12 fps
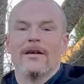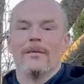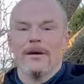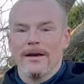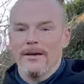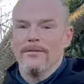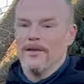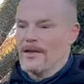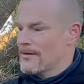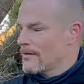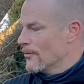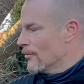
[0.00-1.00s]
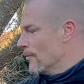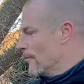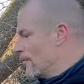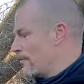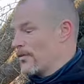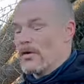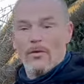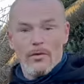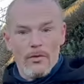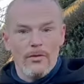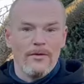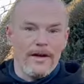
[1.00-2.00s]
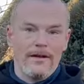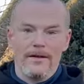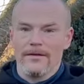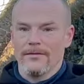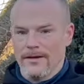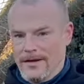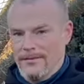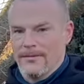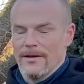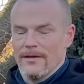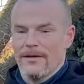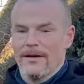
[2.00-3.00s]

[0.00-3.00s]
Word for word: aber eben nicht so hochwertig wie eben diese